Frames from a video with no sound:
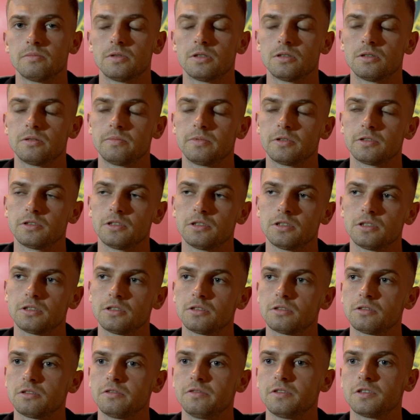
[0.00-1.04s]
bo, bo gdzieś
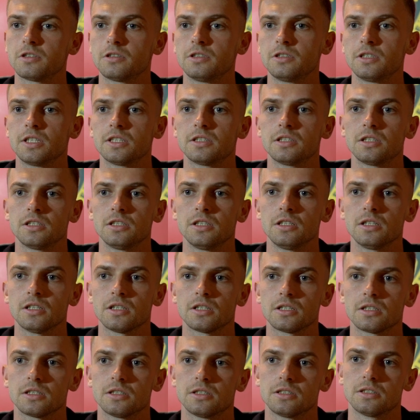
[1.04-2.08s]
jest to ćwiczone na
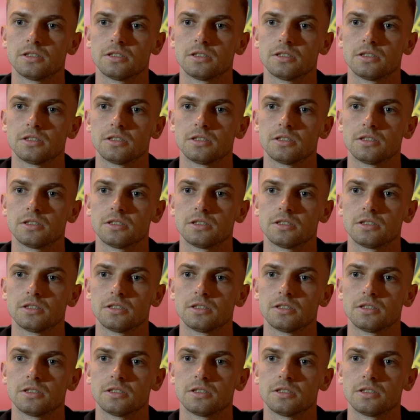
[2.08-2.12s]
treningach.